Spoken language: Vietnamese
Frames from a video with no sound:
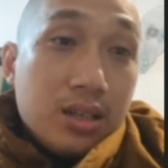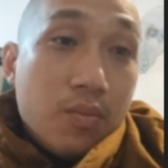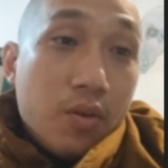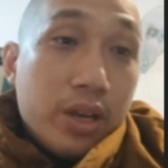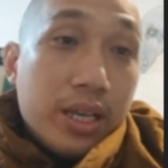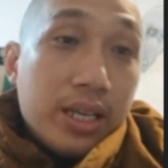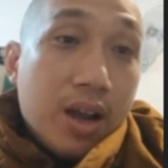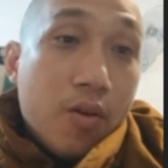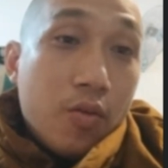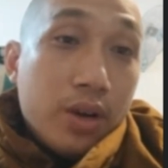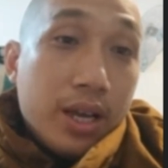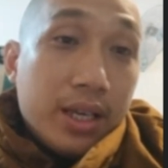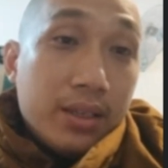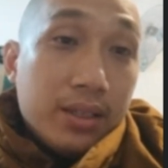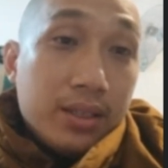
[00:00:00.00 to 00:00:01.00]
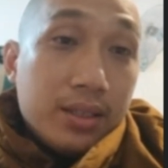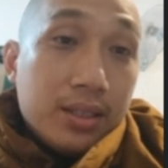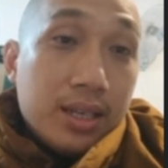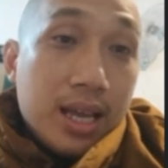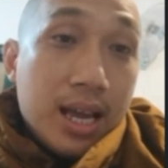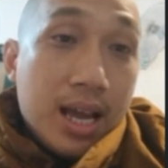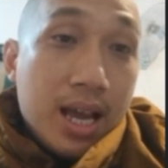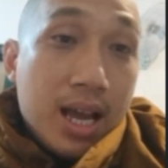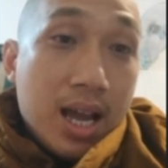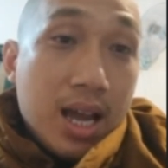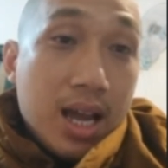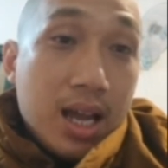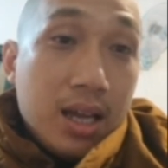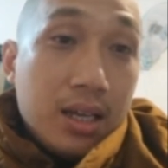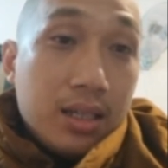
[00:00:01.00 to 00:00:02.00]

có một cái câu này là